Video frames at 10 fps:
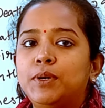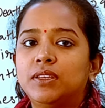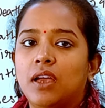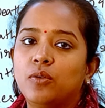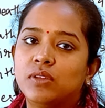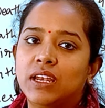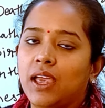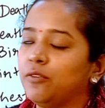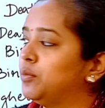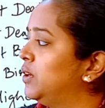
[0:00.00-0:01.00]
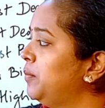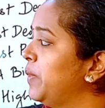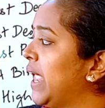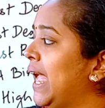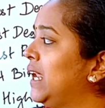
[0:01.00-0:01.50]
पर थाउजेंड लाइफ
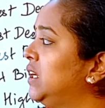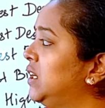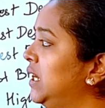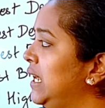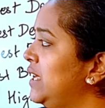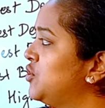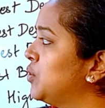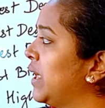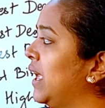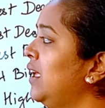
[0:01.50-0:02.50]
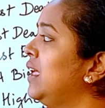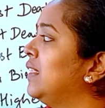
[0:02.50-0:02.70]
बर्थ एंड अर्ली जो है